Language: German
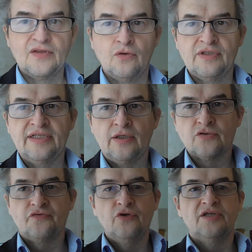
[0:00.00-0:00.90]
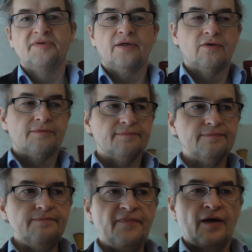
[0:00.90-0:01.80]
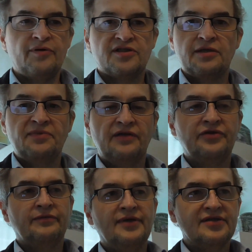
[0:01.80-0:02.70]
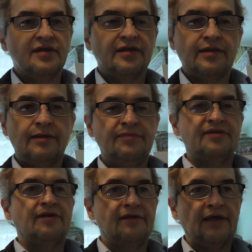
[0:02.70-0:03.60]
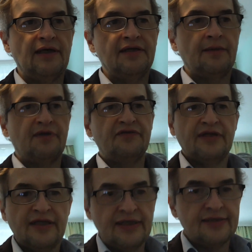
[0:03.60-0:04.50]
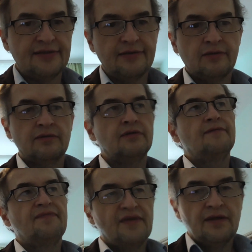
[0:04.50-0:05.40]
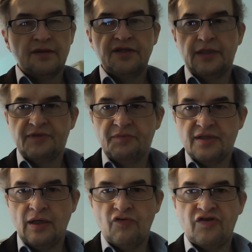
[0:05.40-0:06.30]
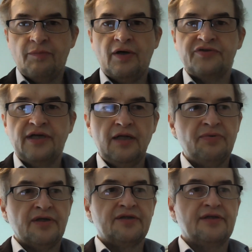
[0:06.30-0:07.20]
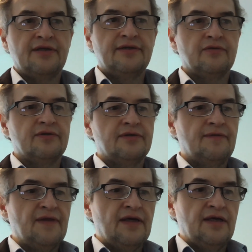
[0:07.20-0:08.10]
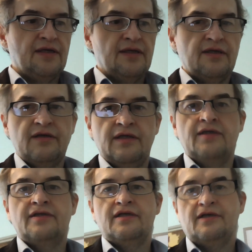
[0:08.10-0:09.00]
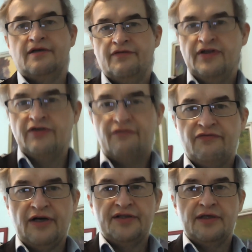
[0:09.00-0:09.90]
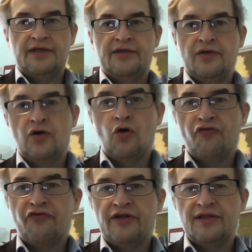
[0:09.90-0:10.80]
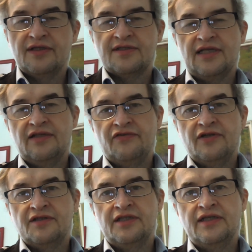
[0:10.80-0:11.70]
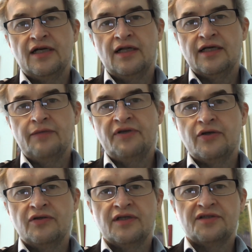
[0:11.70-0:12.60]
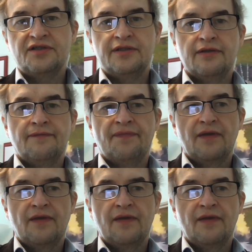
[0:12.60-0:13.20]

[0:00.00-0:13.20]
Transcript: Und genauso fühle ich mich auch. Aber es geht mir halt wieder besser. Ich ein bisschen, ja, ich habe halt wieder gegessen und die hat mich ein bisschen aufgebaut, die Heilpraktikerin. Und ich äh, werde weiterhin hoffen, dass entweder die in Erlangen mich kontaktieren